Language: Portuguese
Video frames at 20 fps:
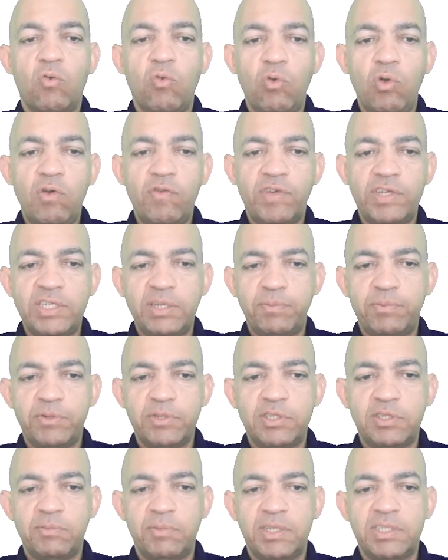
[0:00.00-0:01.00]
curva de
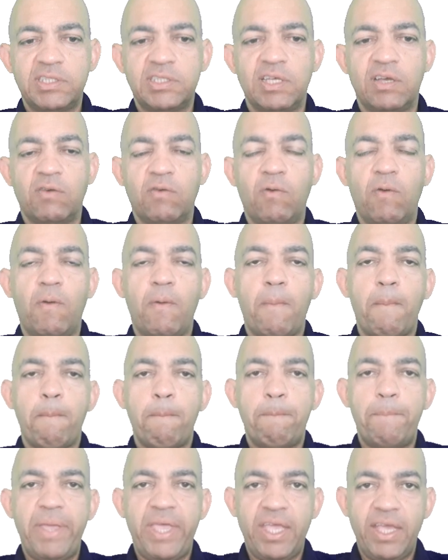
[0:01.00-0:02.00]
aproximação,
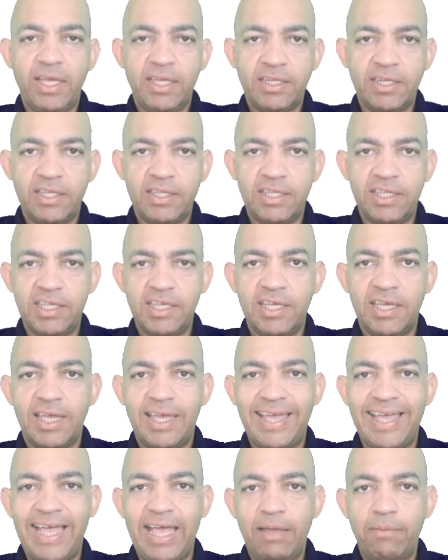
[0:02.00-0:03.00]
perna de